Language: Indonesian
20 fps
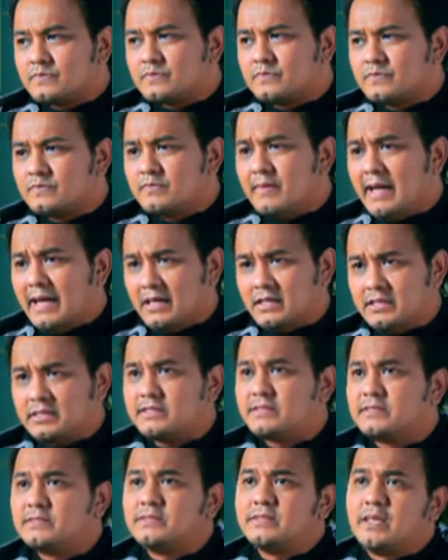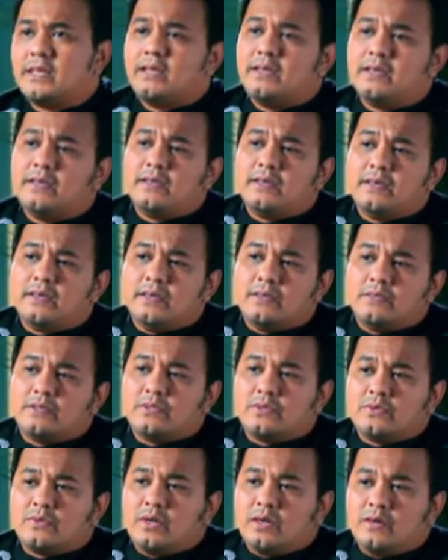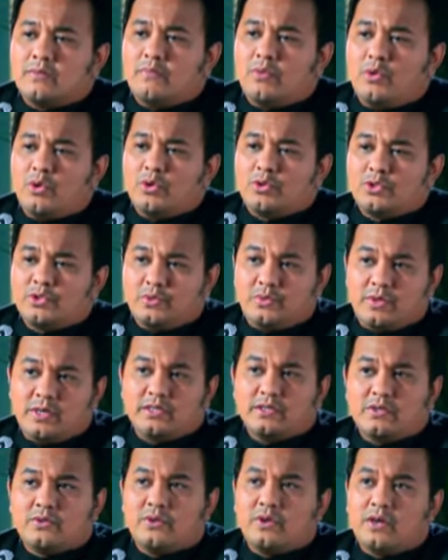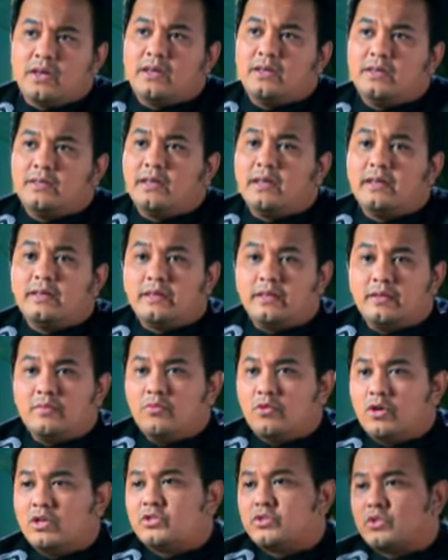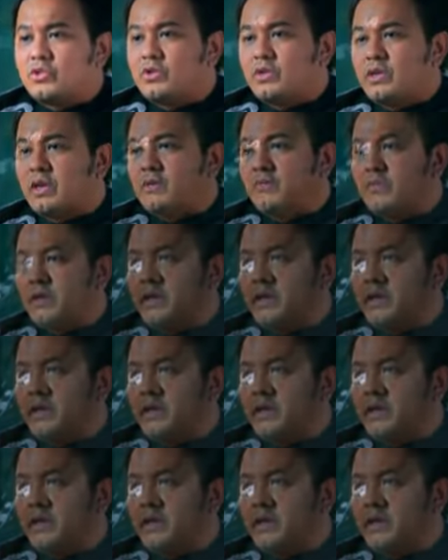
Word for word: males suka bolos juga sekolah dan ini bukan contoh yang